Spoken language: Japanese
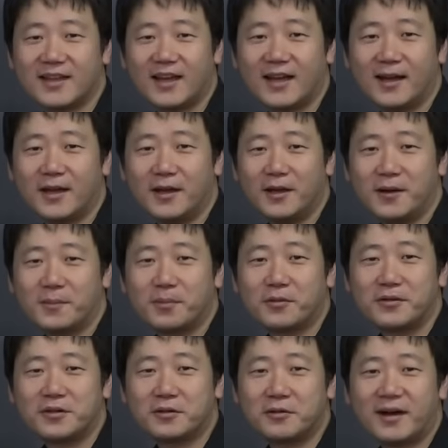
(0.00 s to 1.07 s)
成。
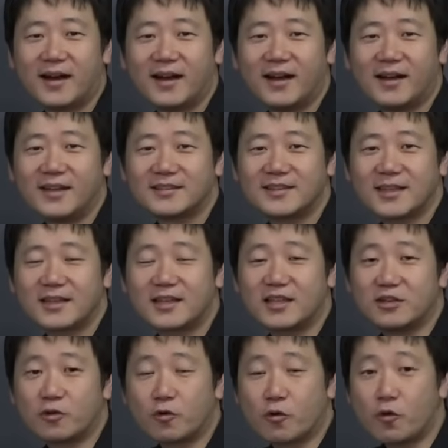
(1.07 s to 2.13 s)
ポイントはさっ
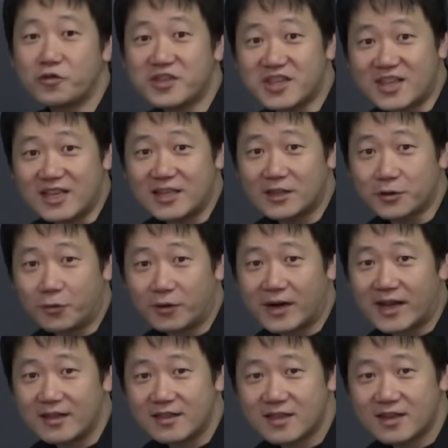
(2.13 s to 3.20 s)
きの古事記と
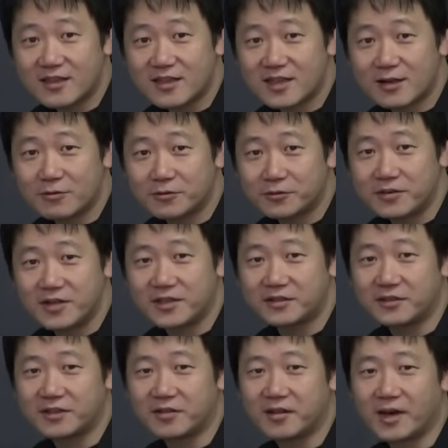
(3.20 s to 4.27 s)
漢字が違うことに気
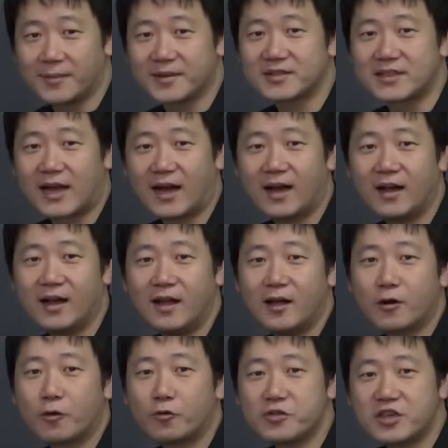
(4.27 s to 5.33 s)
づいてくれました。
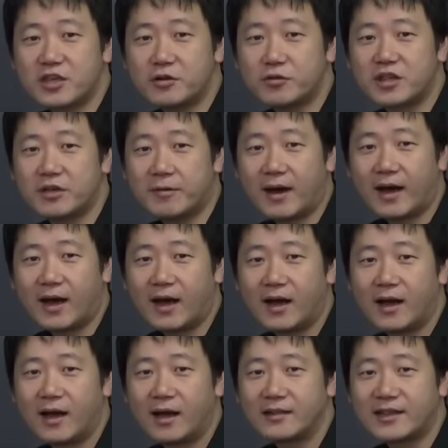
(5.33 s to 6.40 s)
古事記の記は
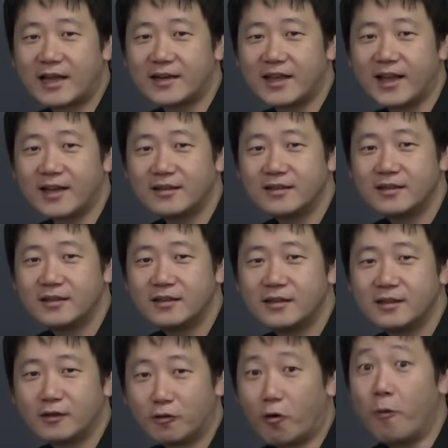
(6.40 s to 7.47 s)
何編？
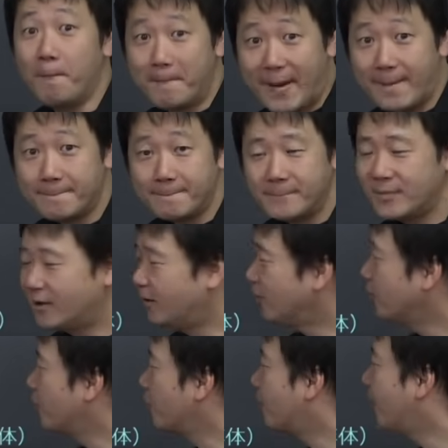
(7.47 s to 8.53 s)
言編。
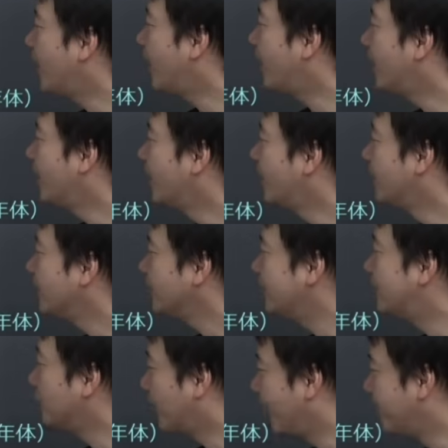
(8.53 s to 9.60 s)
ここは
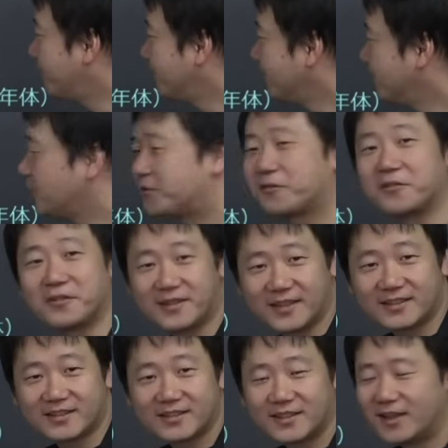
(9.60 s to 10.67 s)
糸編というところ
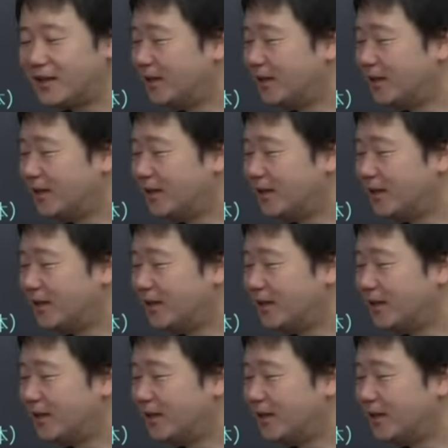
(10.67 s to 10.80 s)
です。